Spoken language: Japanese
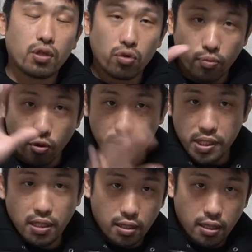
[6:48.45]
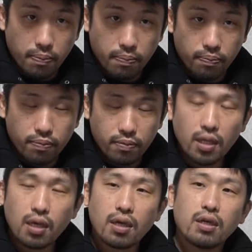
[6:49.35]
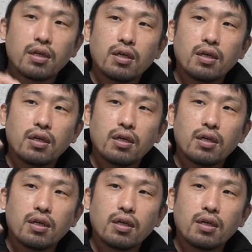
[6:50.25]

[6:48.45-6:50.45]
ティオフィモ・ロペスなんだってで、